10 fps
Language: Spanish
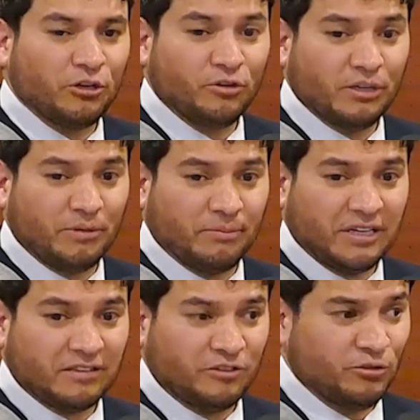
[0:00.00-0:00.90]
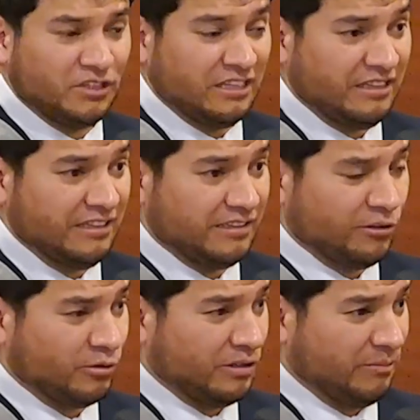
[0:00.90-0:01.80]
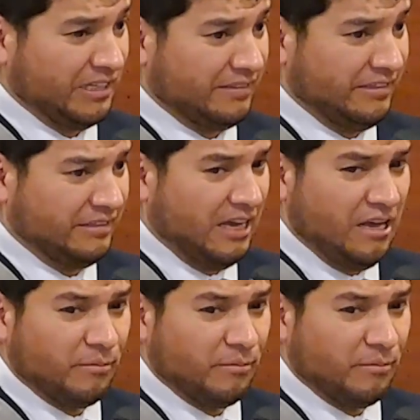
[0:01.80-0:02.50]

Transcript: un periodo de preparación de 10 a 12 meses,